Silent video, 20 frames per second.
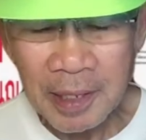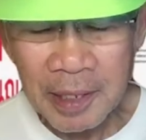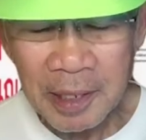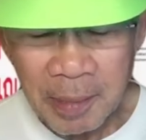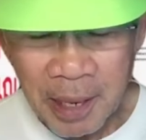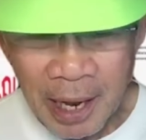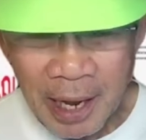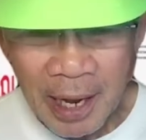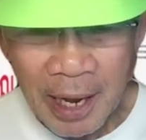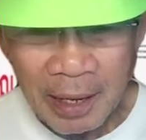ส
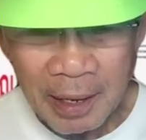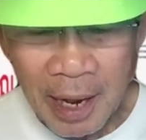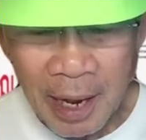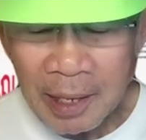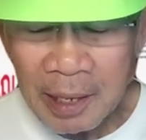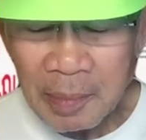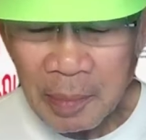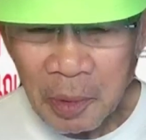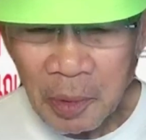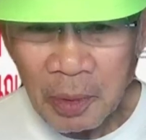ภาร่าง
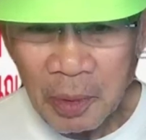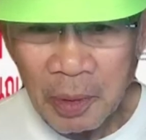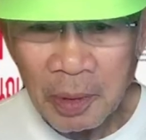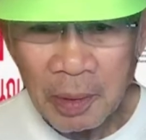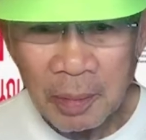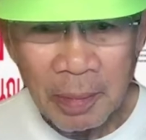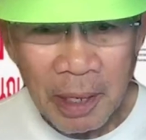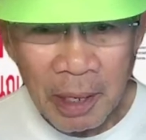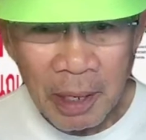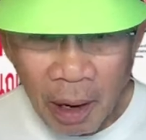รัฐนูน
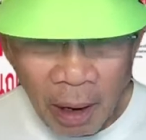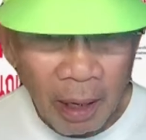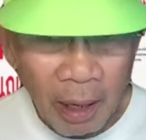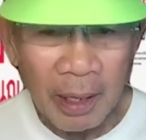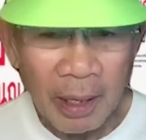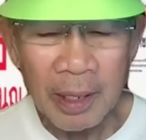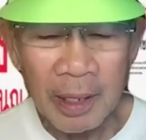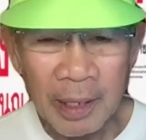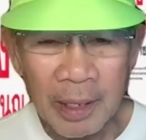ไปก่อน